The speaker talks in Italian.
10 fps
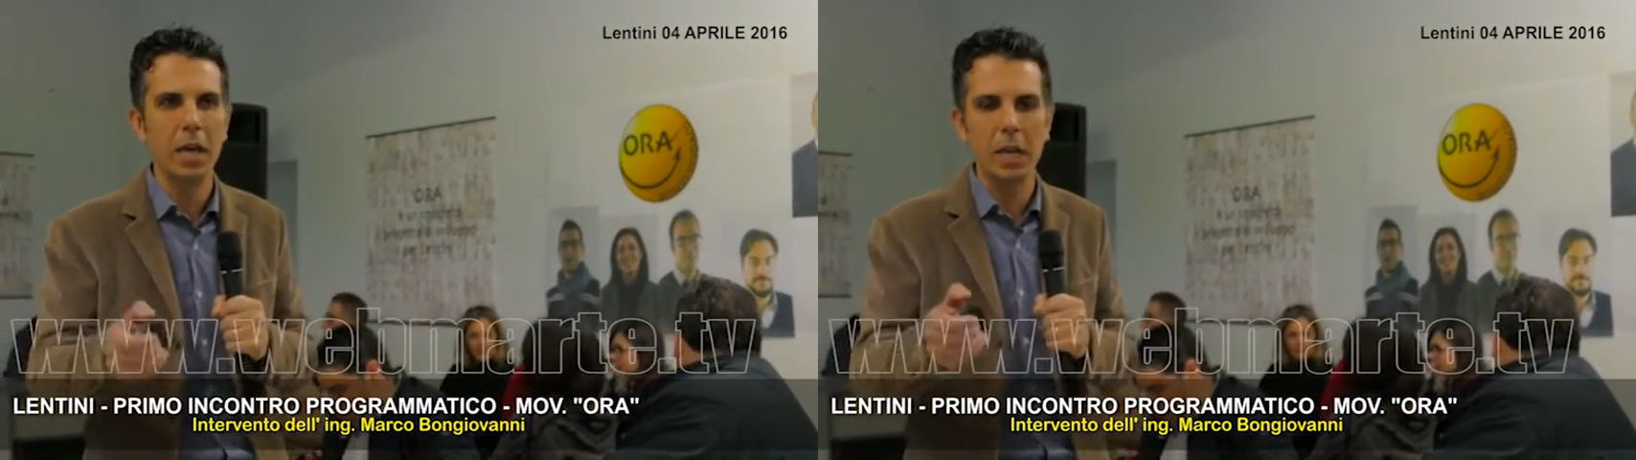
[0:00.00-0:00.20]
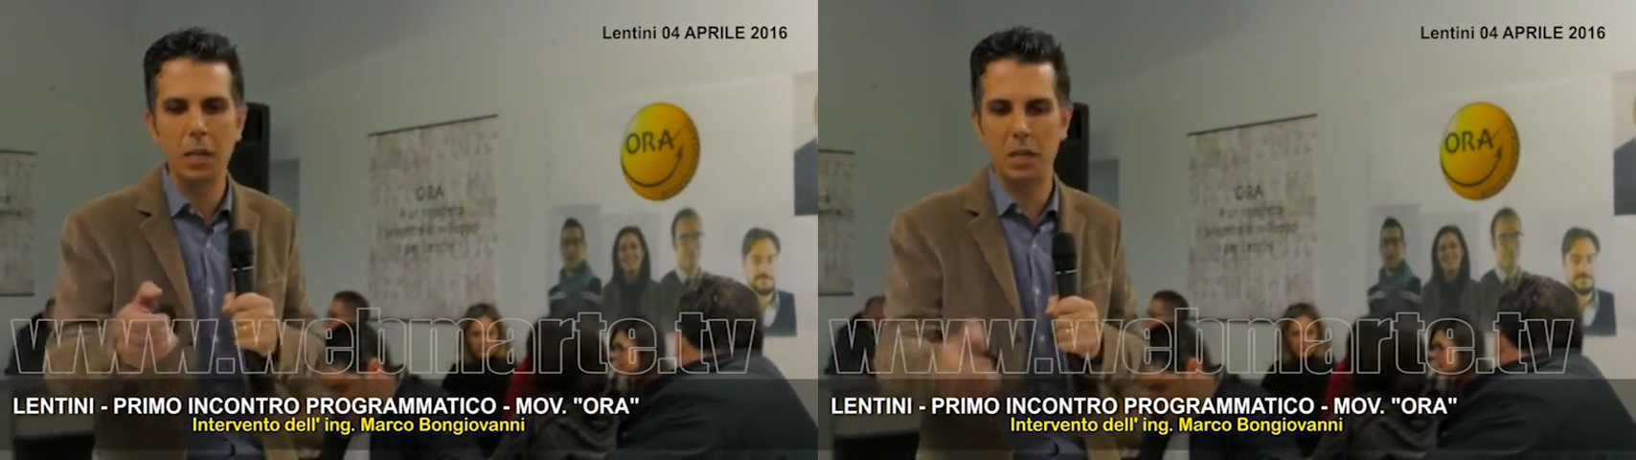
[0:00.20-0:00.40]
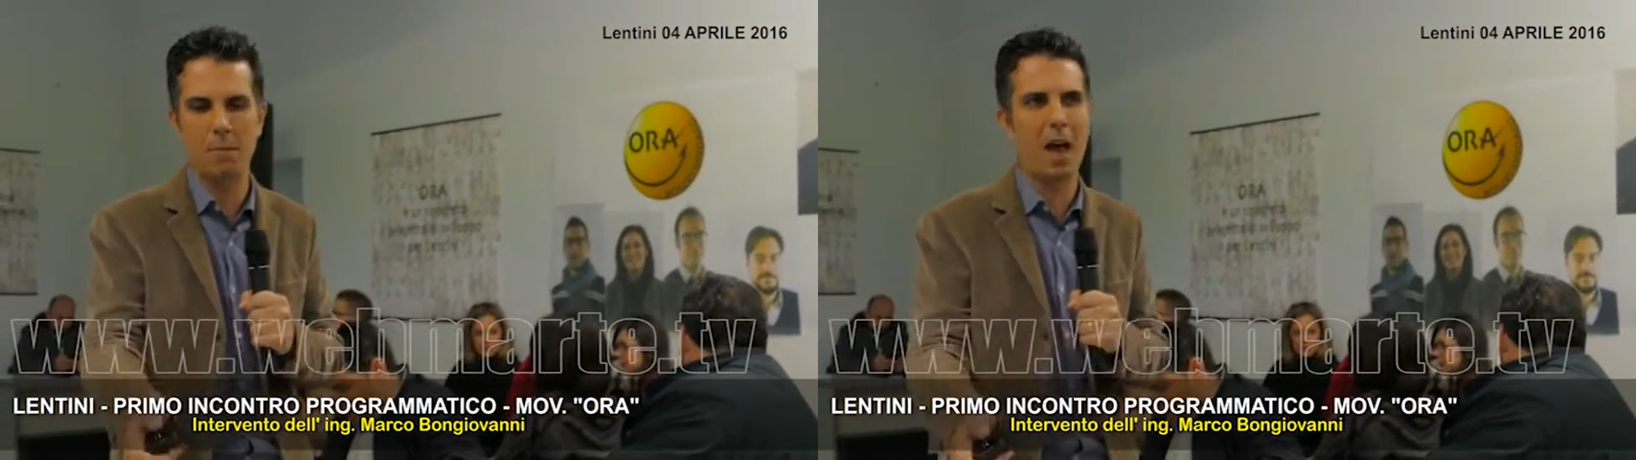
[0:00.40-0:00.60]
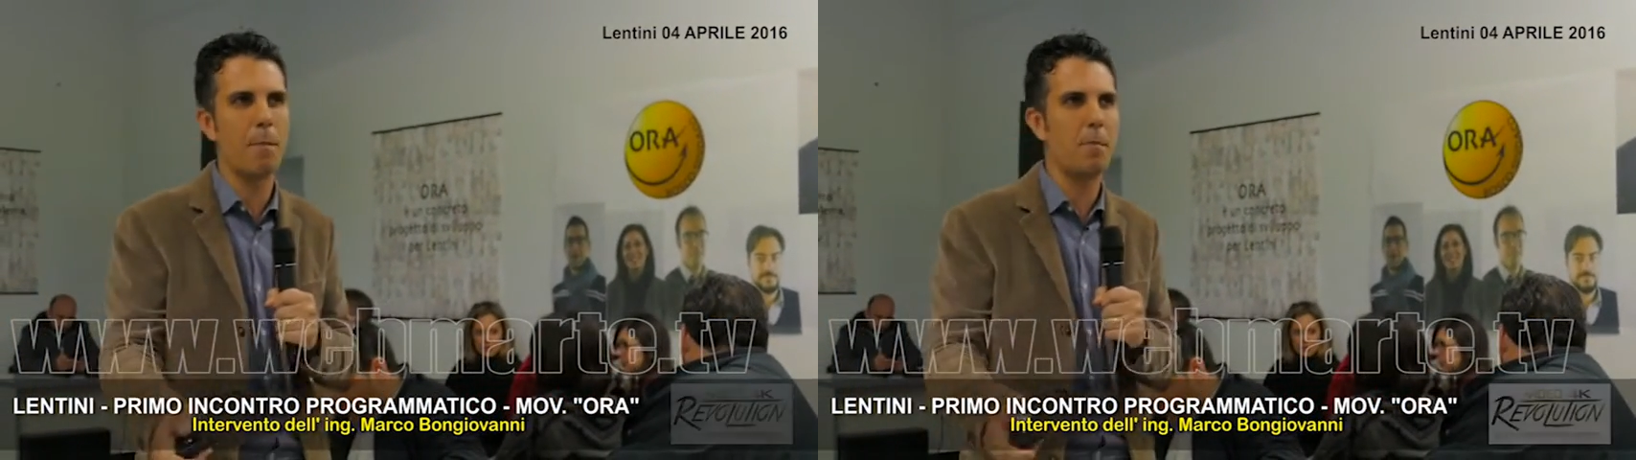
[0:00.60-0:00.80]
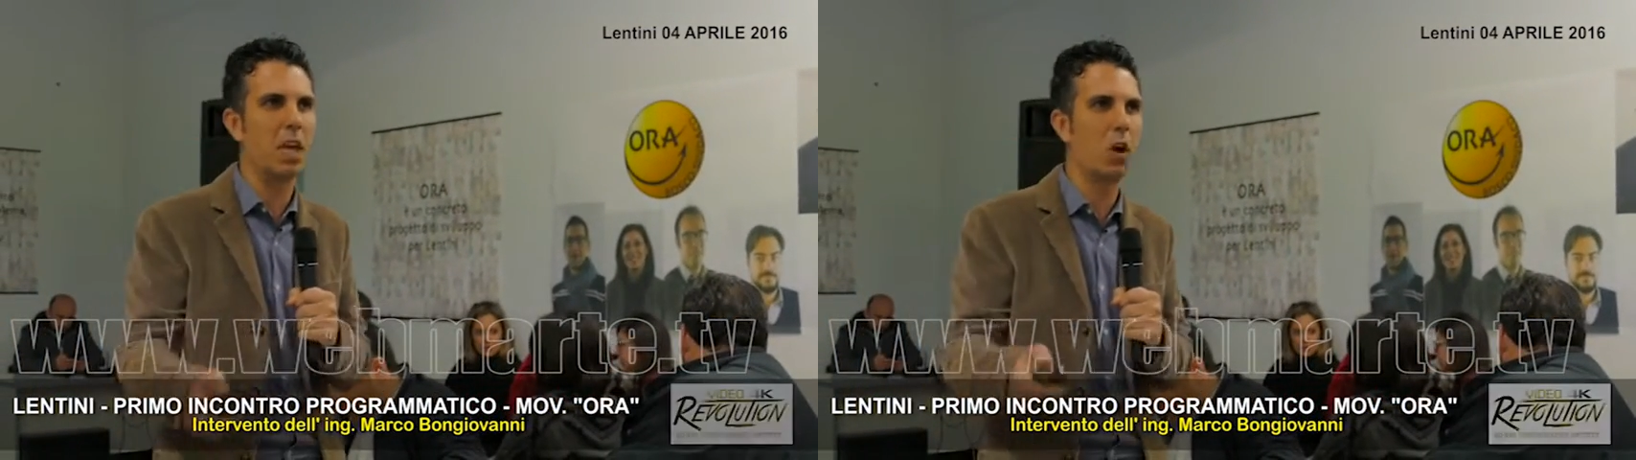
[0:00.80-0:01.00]

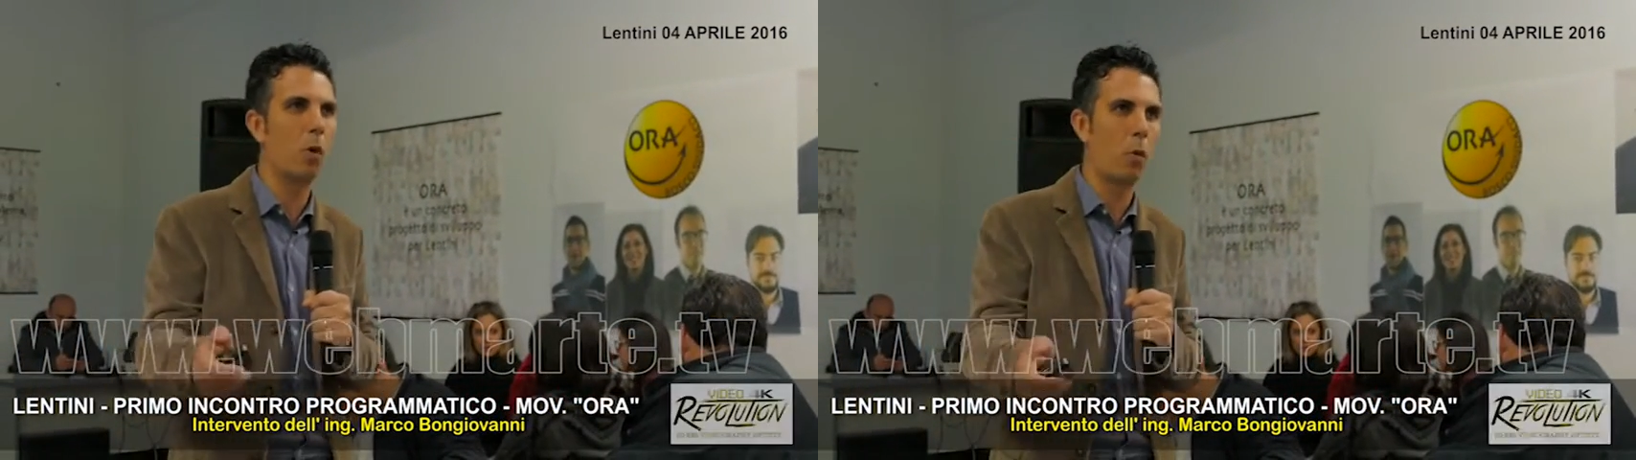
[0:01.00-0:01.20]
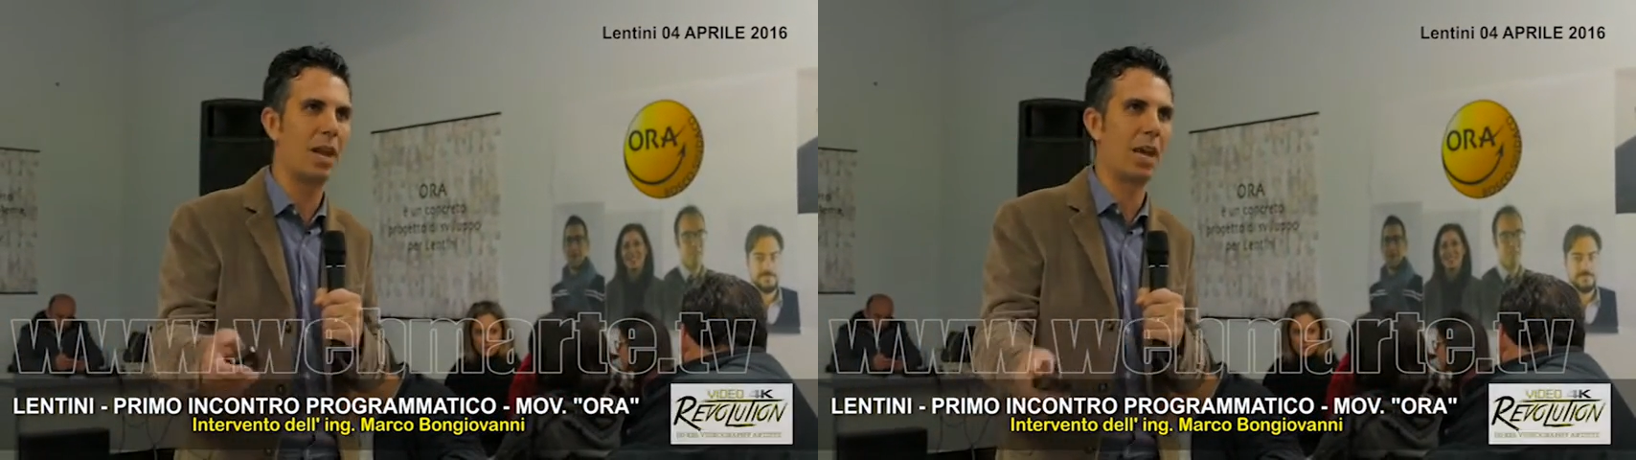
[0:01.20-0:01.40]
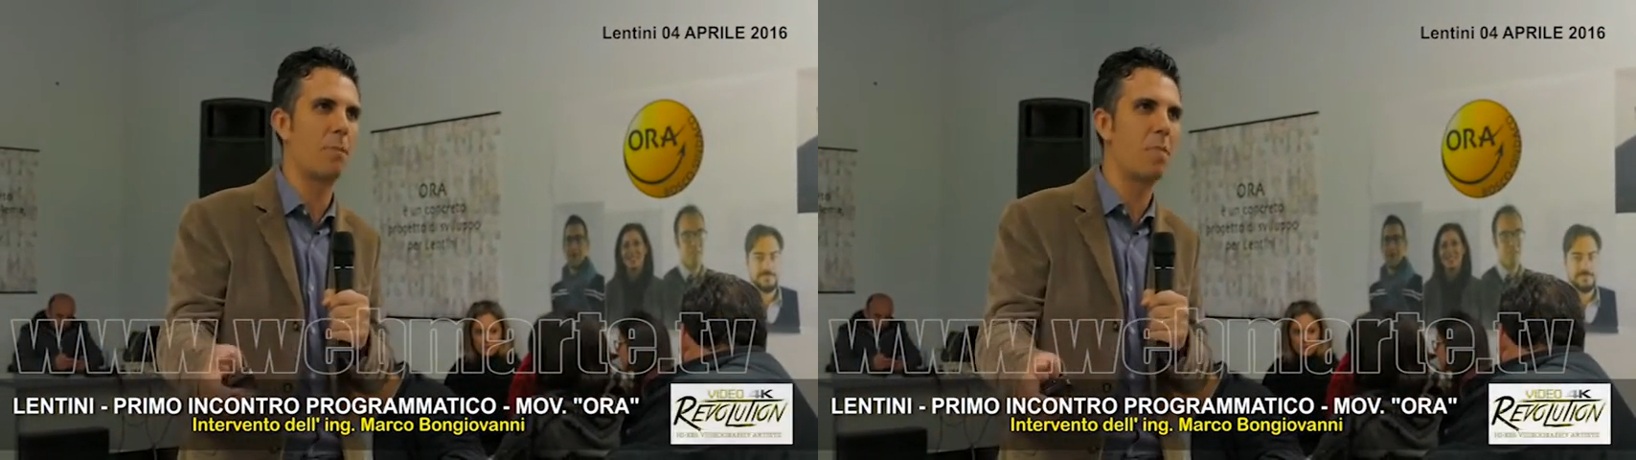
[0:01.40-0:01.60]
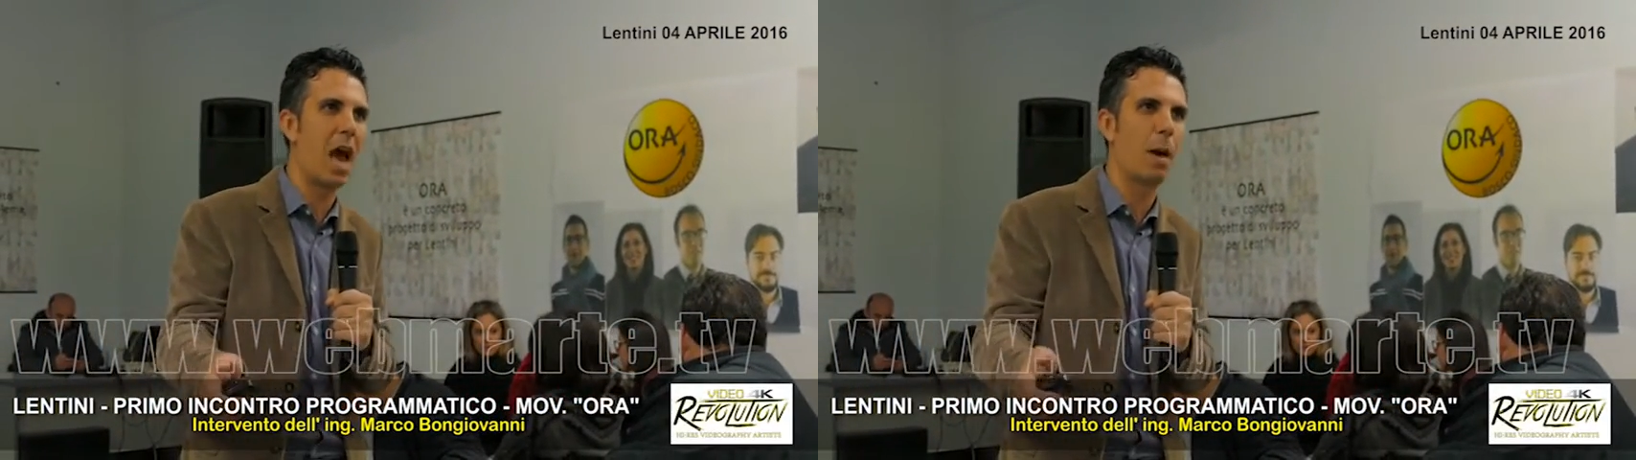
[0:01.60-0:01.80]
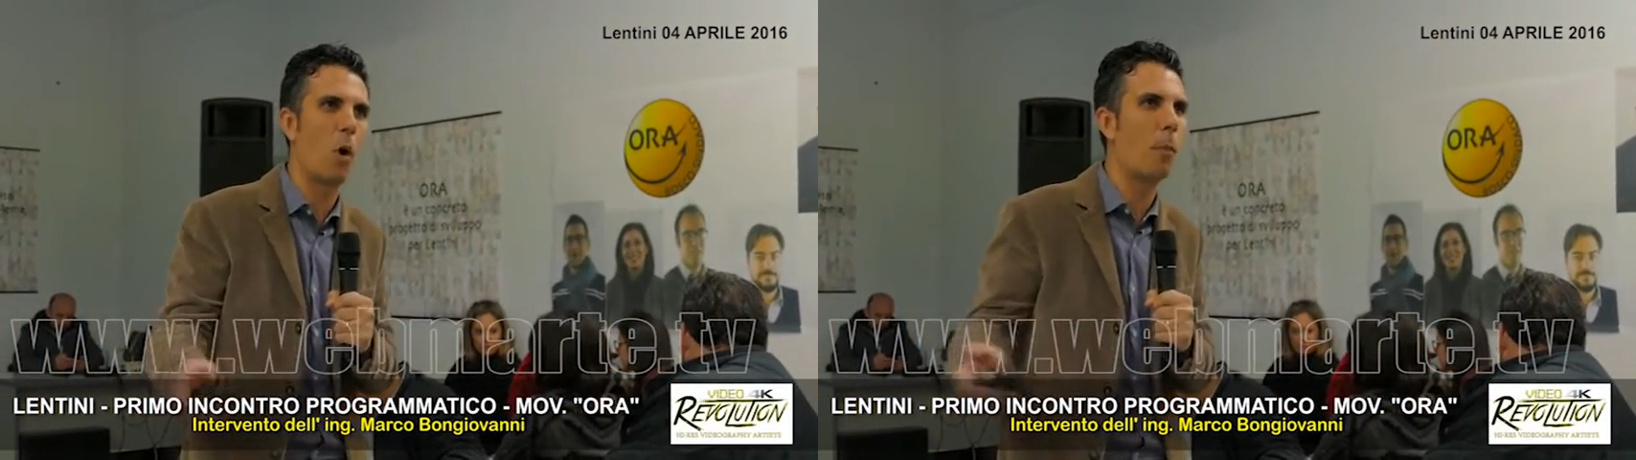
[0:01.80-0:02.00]
inestimabile come quella che
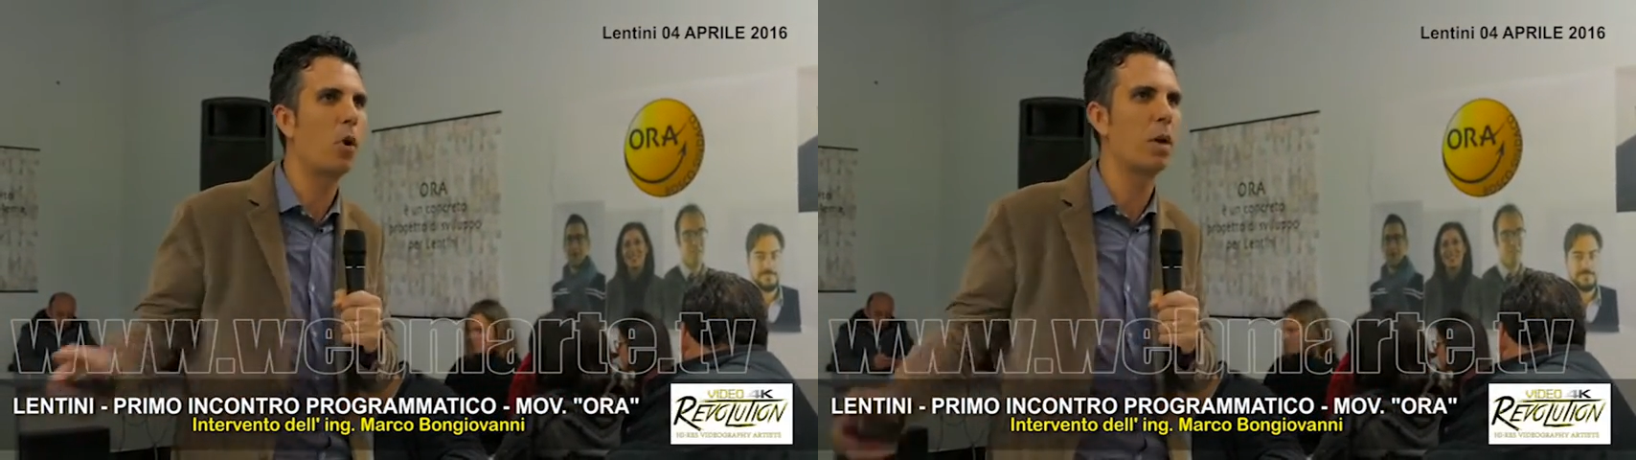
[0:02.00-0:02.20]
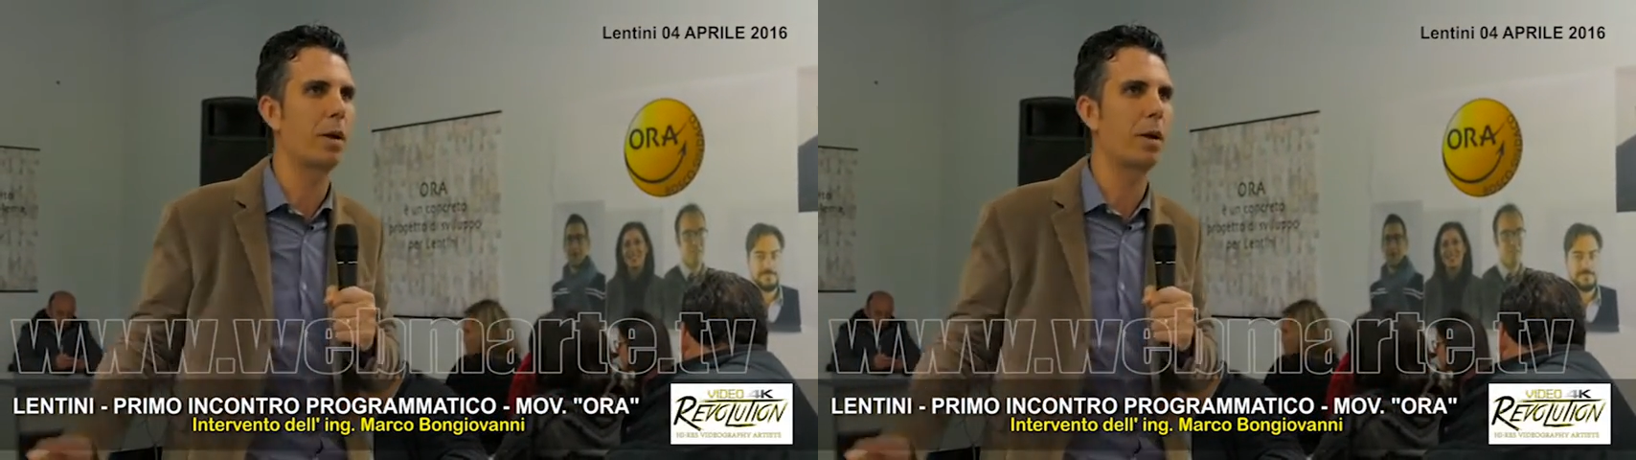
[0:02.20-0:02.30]
abbiamo a pochi